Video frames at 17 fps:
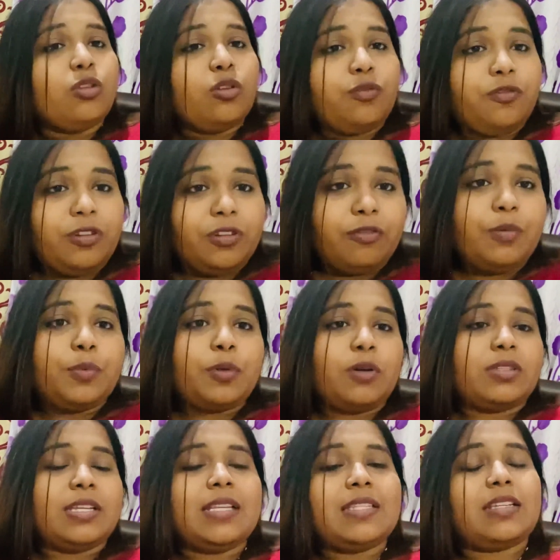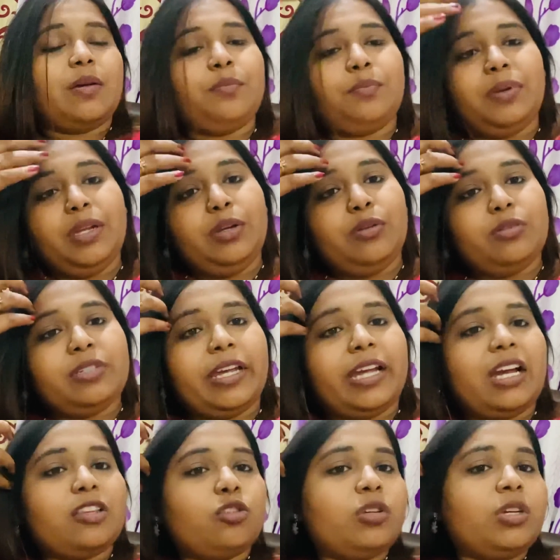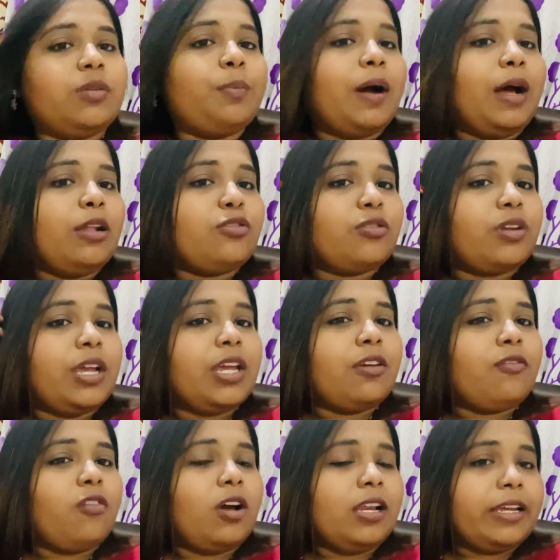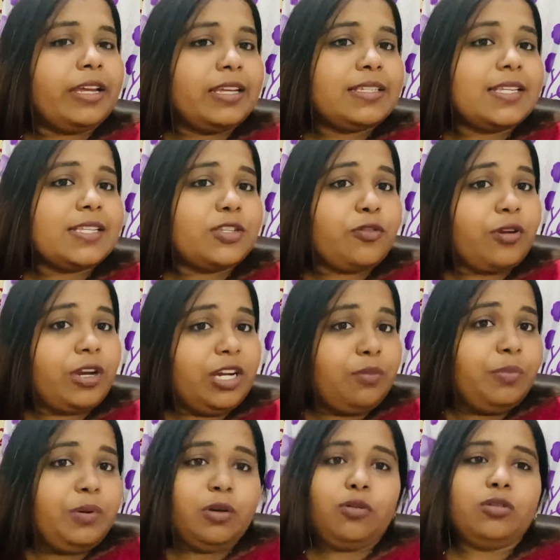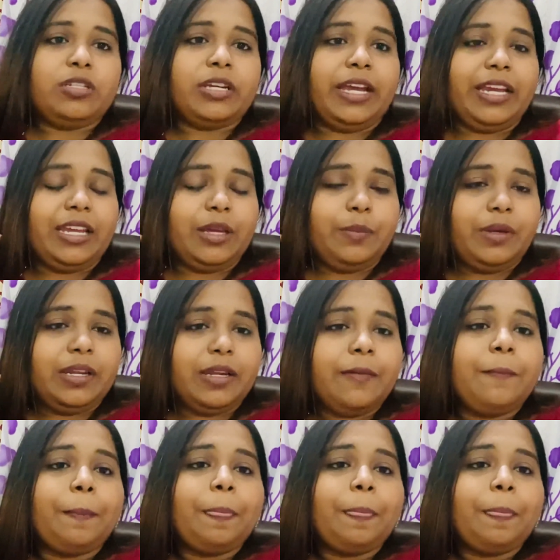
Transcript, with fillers: तो फिर वो प्रोसेस कंप्लीट हो जाएगा तो ये बाल जो रहेंगे वो हल्के से स्ट्रेट भी हो जाएंगे मेरे